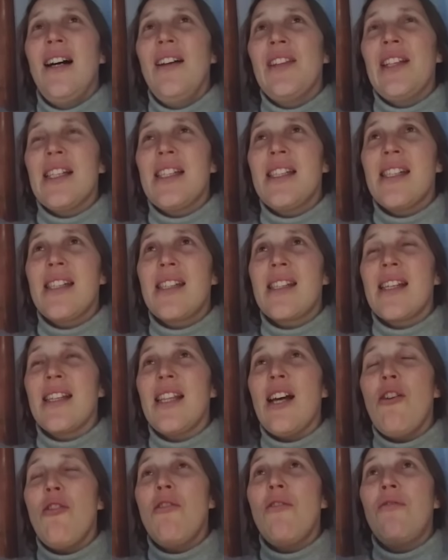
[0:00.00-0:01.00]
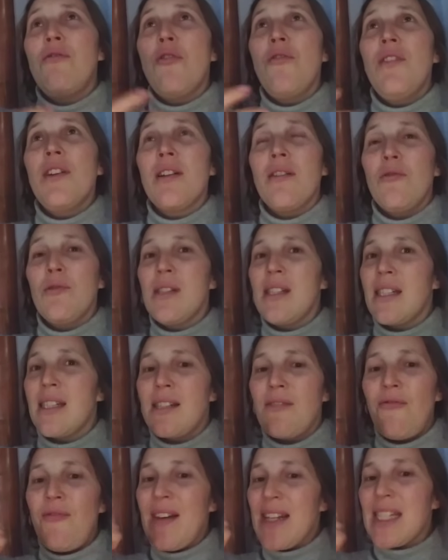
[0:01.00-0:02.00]
Das ist genau, wo wir
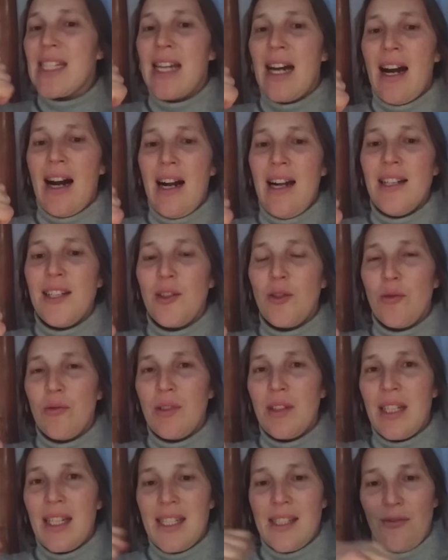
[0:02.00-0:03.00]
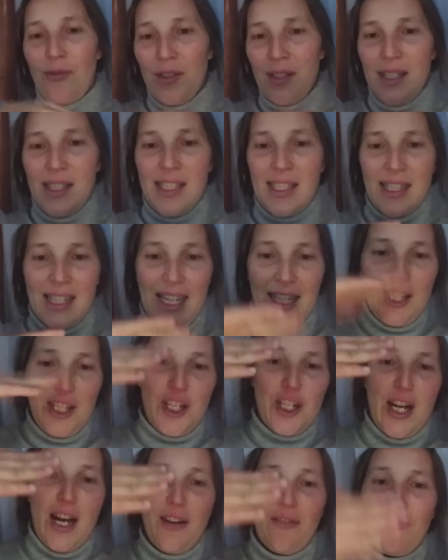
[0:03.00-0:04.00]
uns festhalten und jetzt von dieser ganz
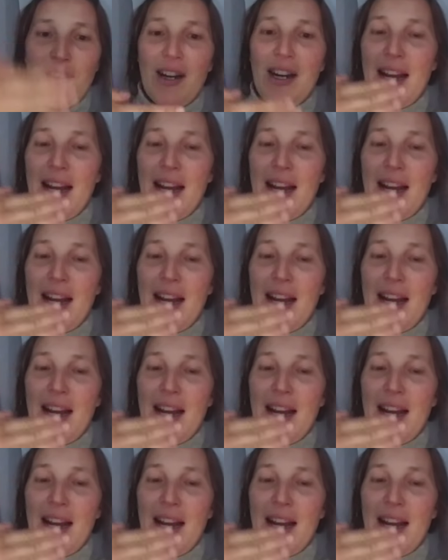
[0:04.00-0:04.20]
scharfen